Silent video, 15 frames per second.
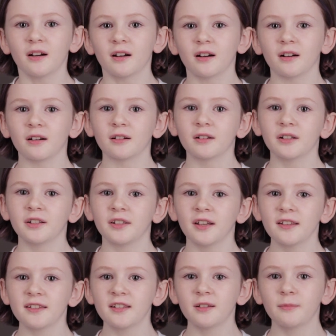Э,
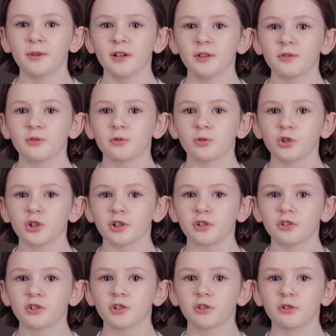я занимаюсь уже
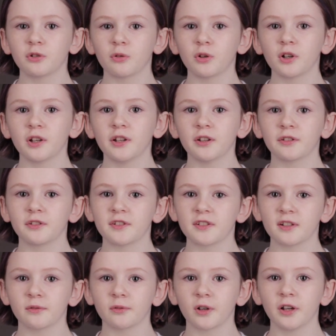с четырех лет
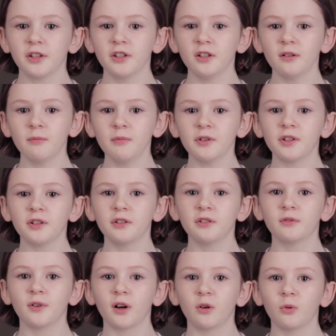рисованием и
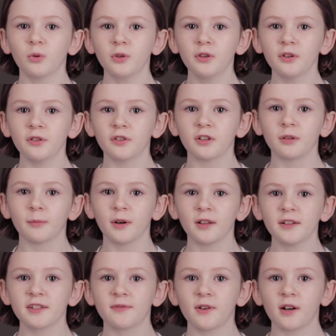два года
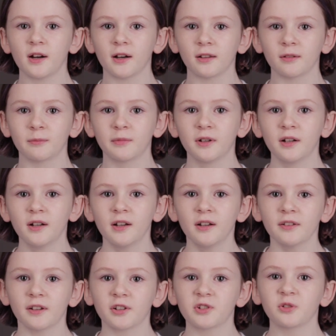занималась вокалом,
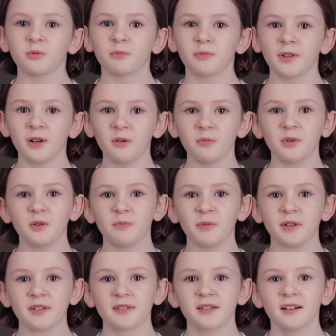так что я умею
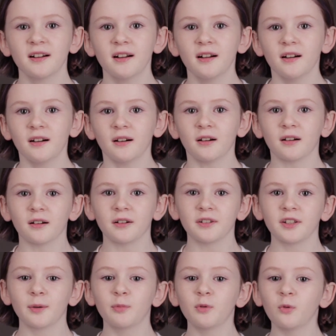петь.
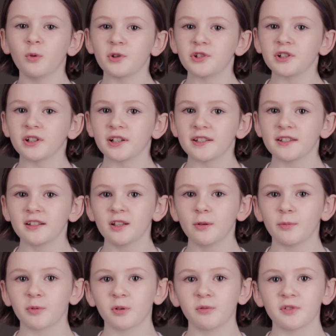Я бы очень хотела
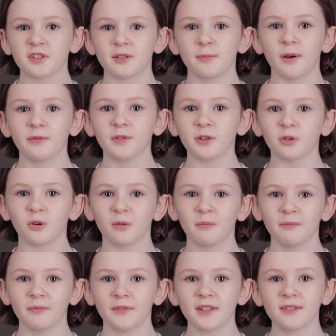попробовать себя в кино.
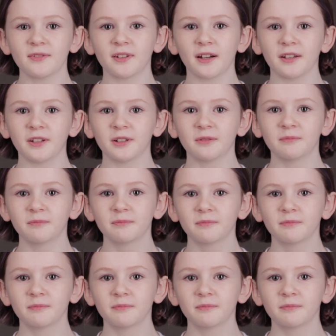До свидания.